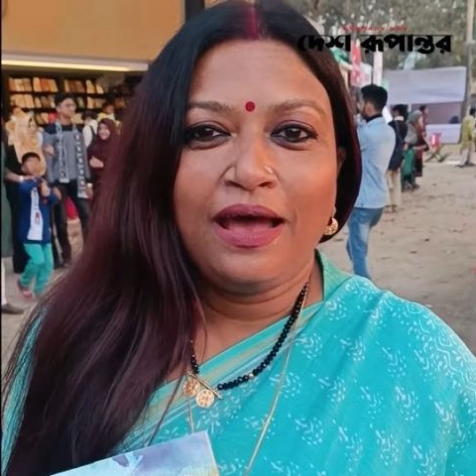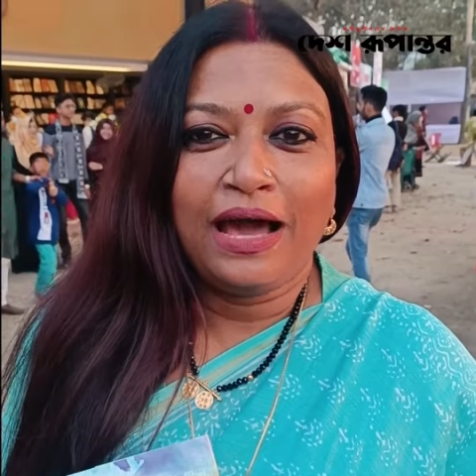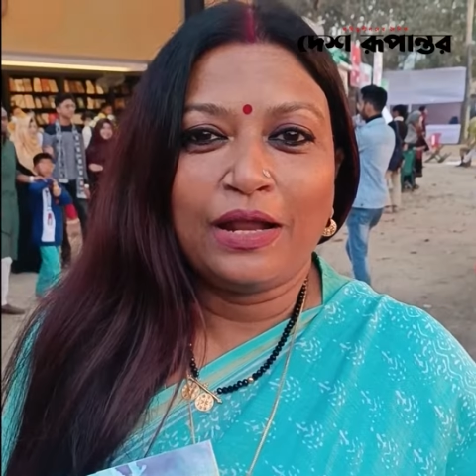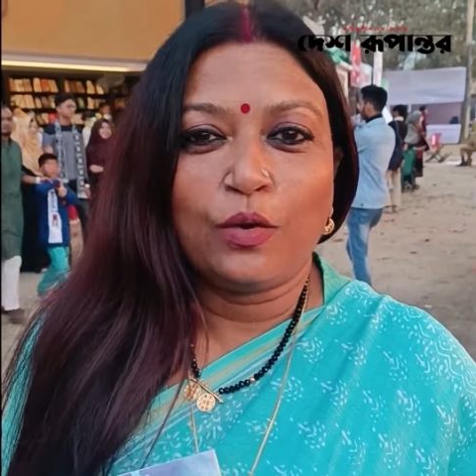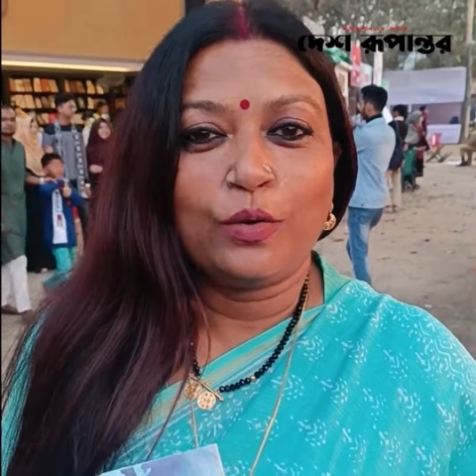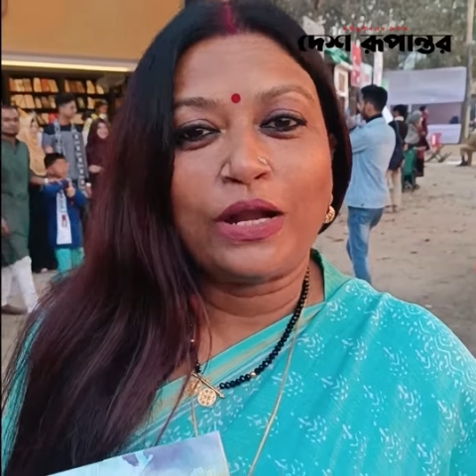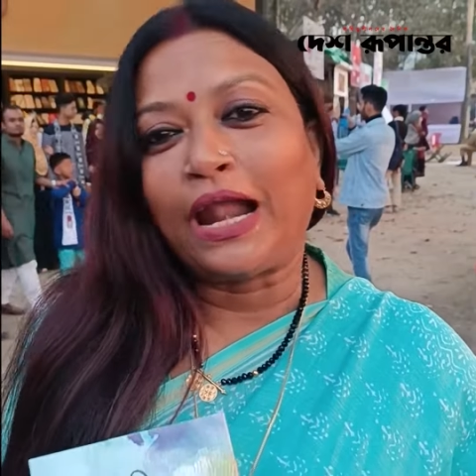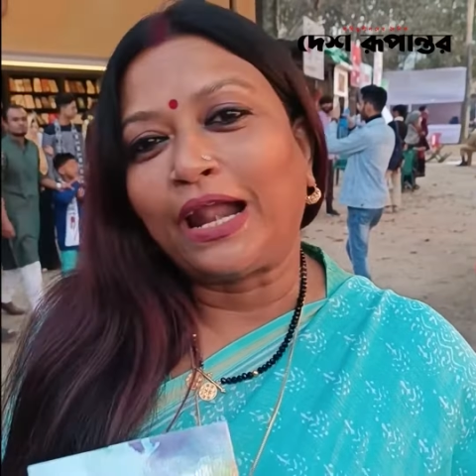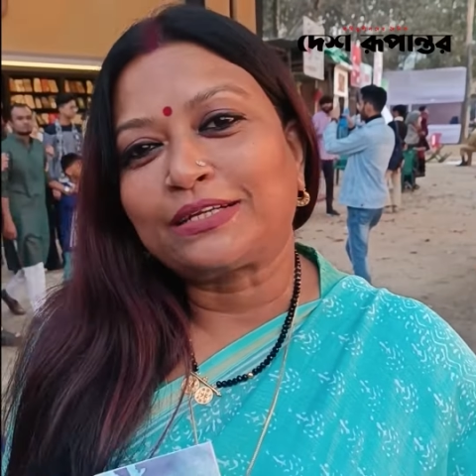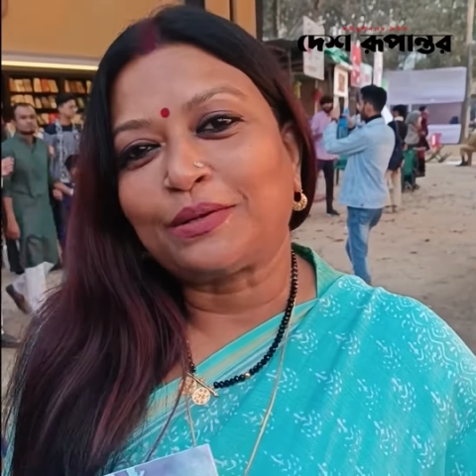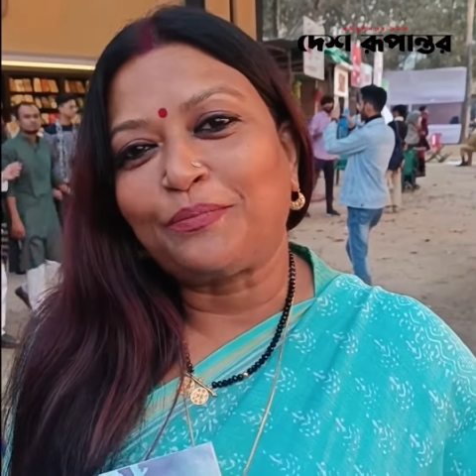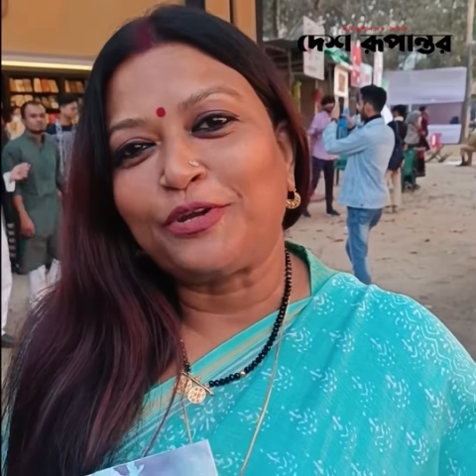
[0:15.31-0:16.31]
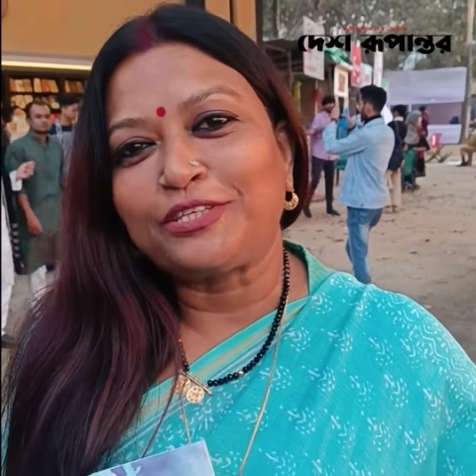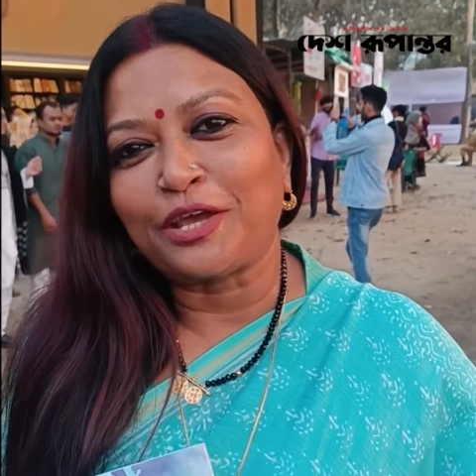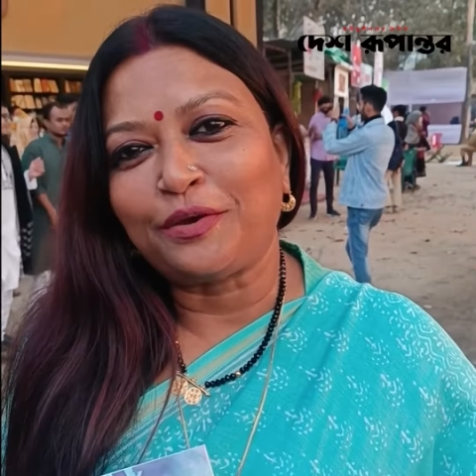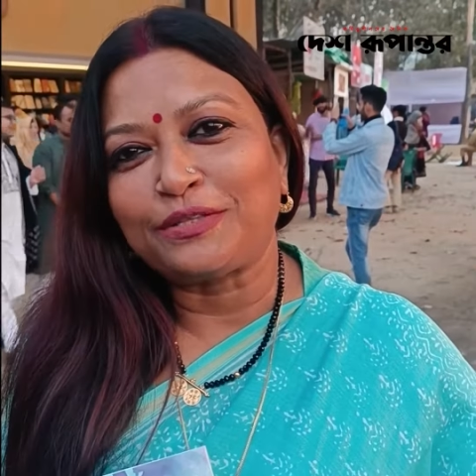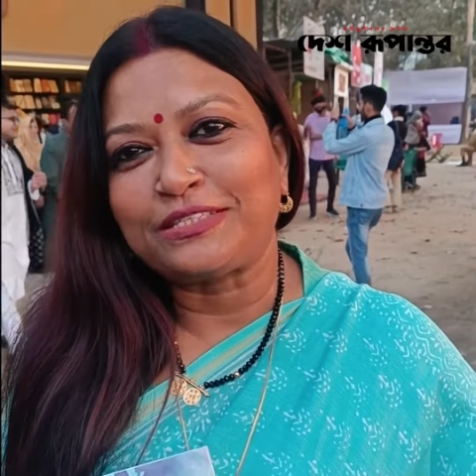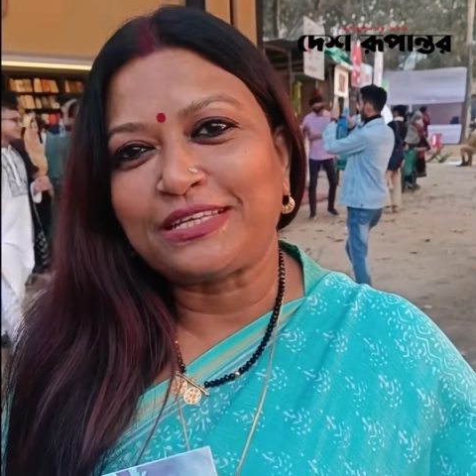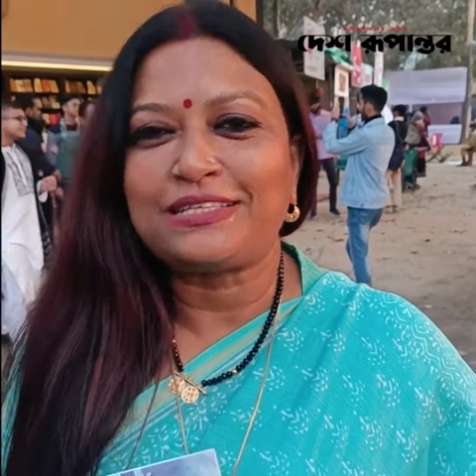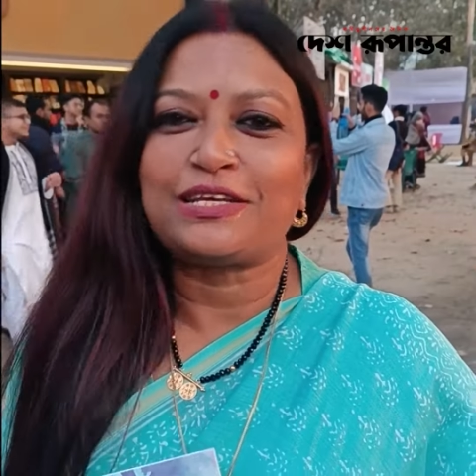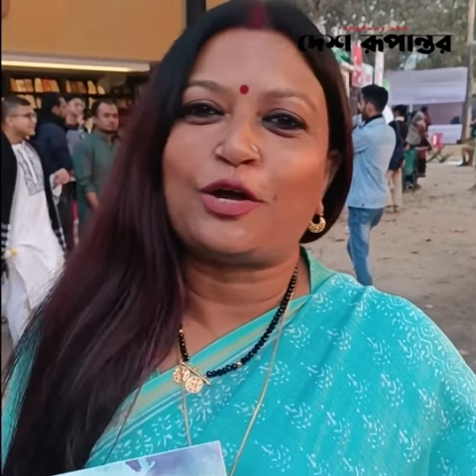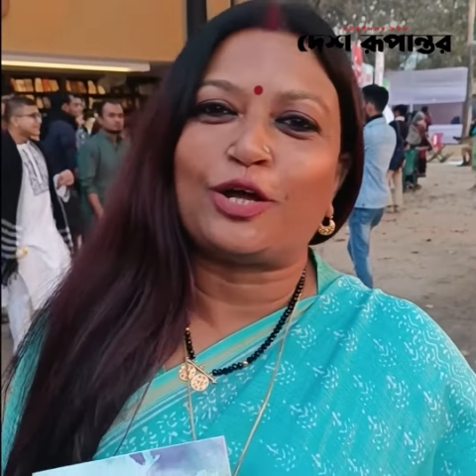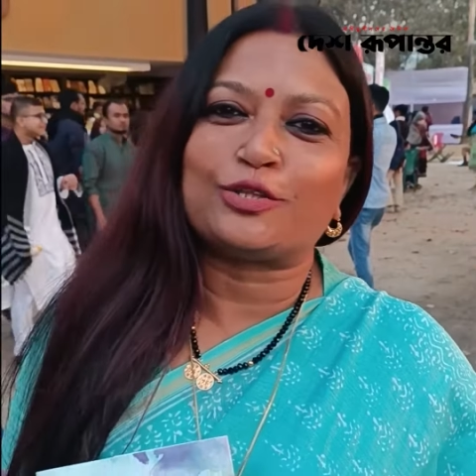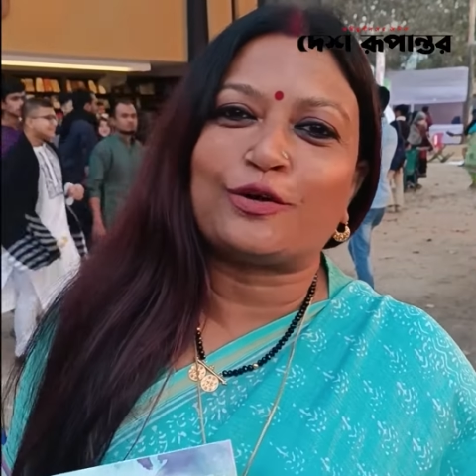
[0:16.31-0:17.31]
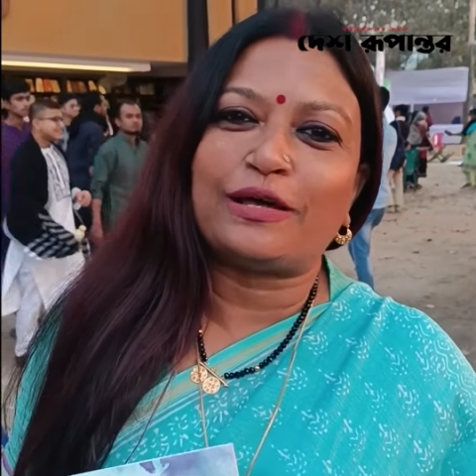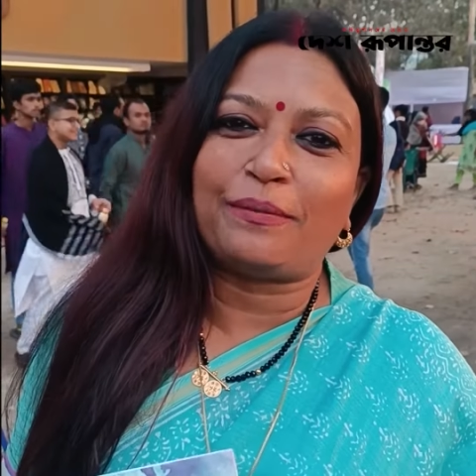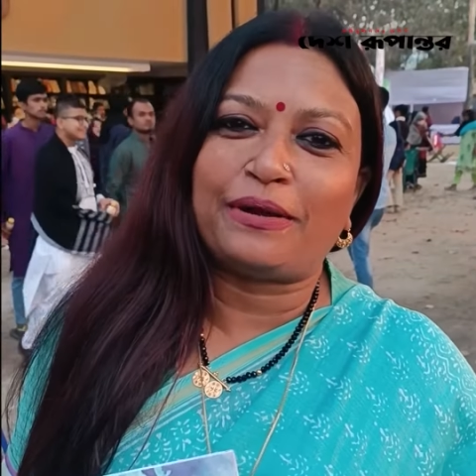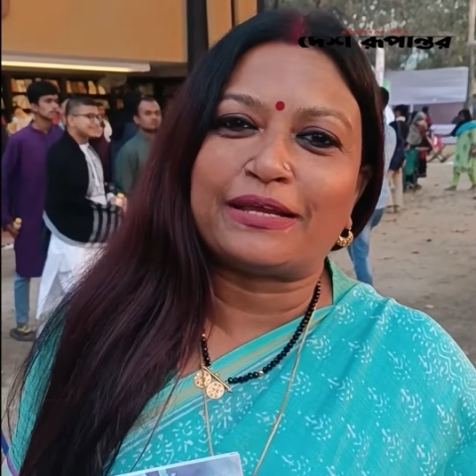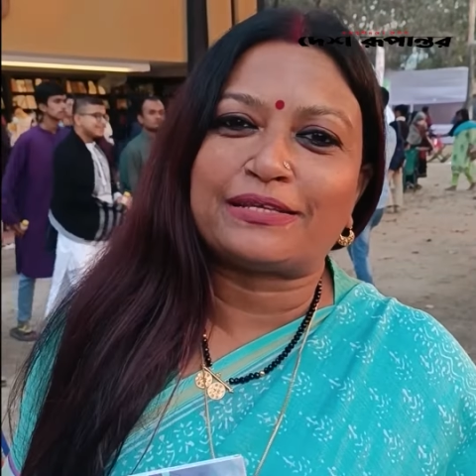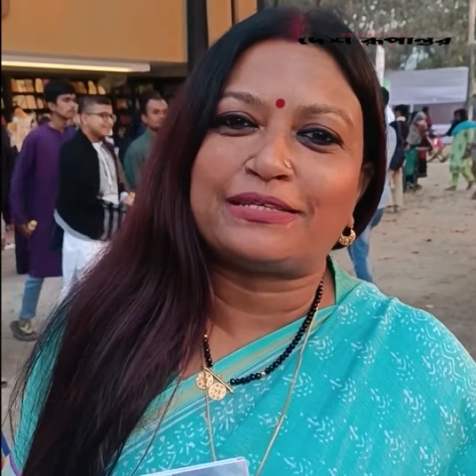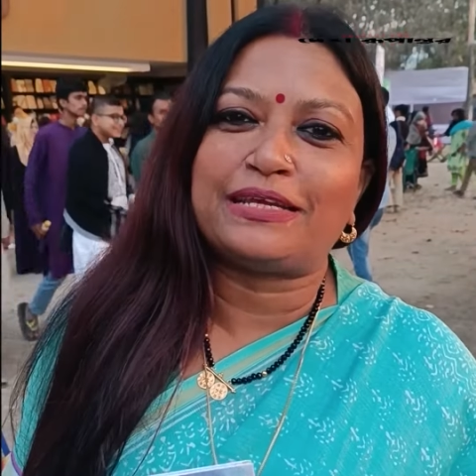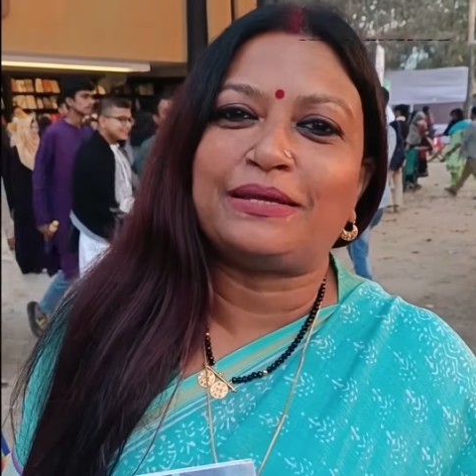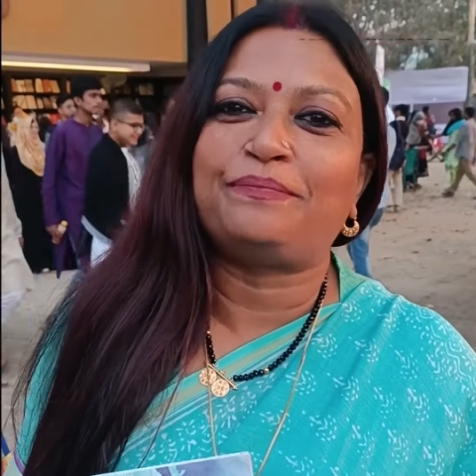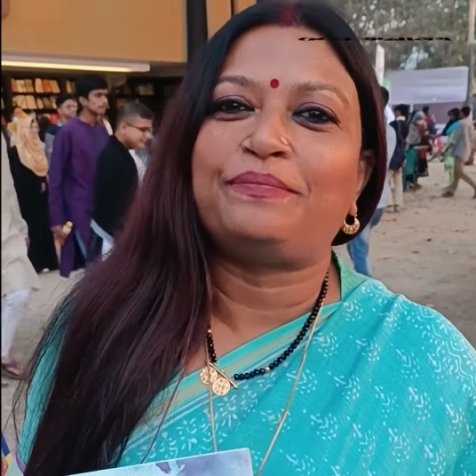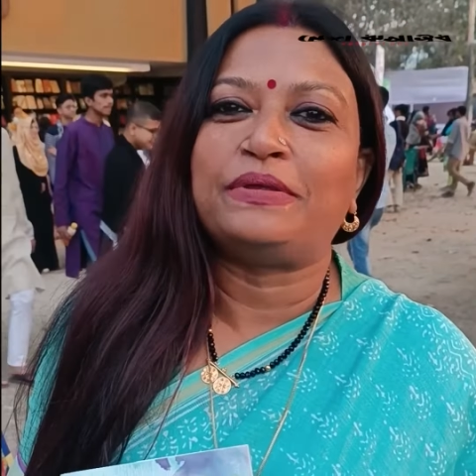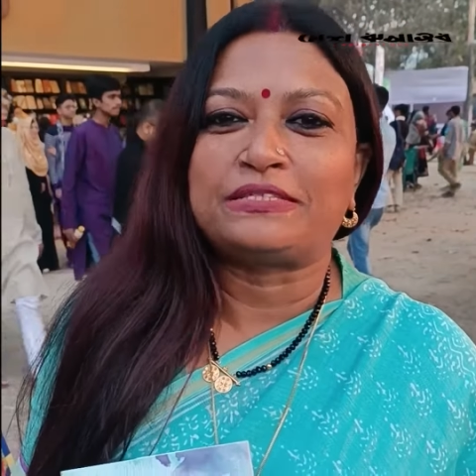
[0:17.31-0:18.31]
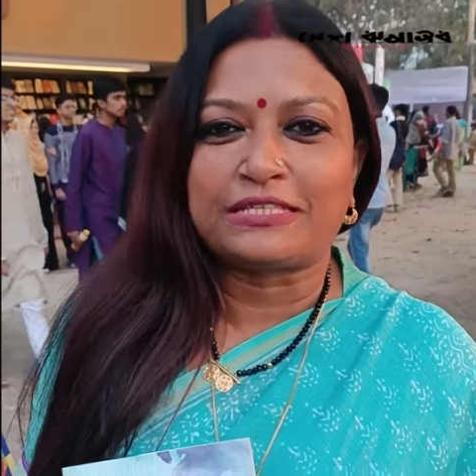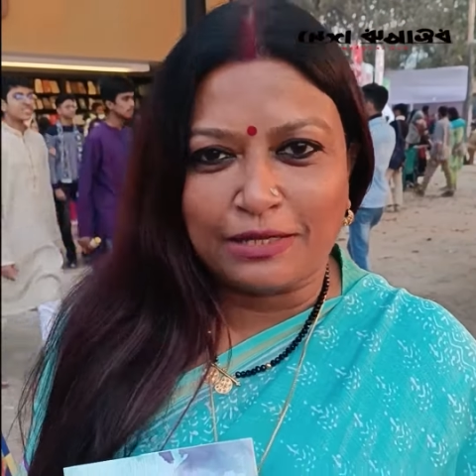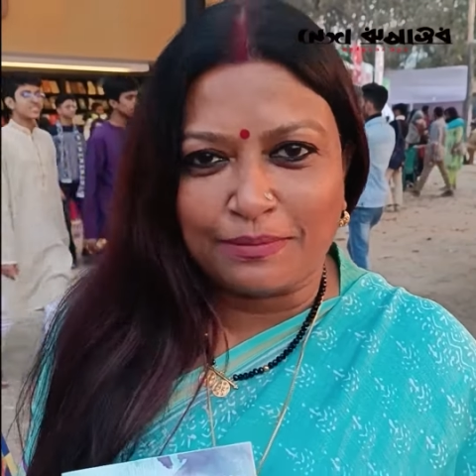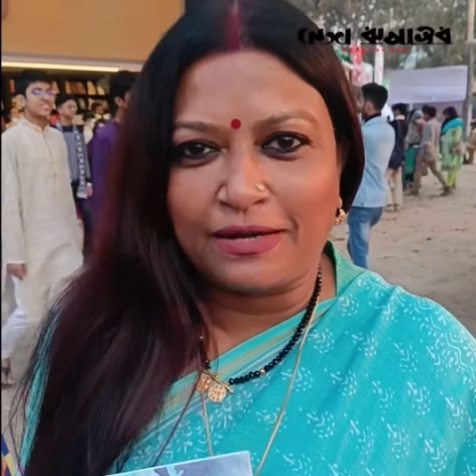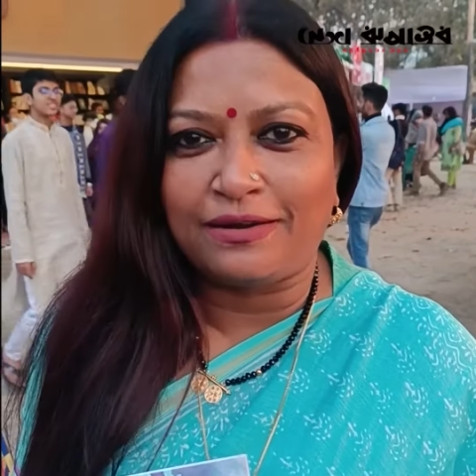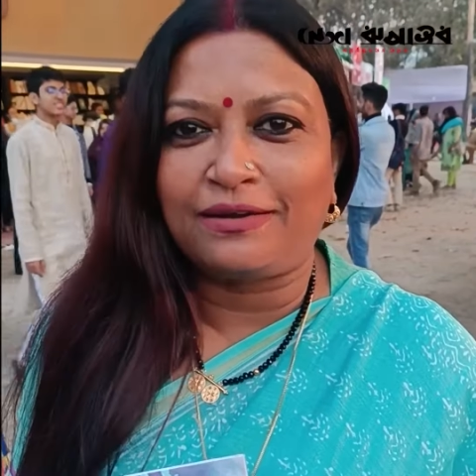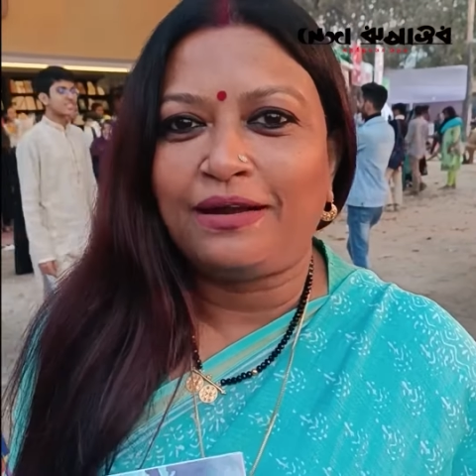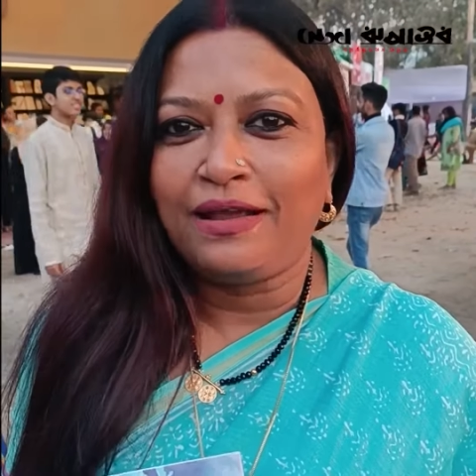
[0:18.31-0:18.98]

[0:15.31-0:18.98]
আর ওনার আরেকটা পরিচয় হচ্ছে যে গতকাল আমার একটি সিনেমার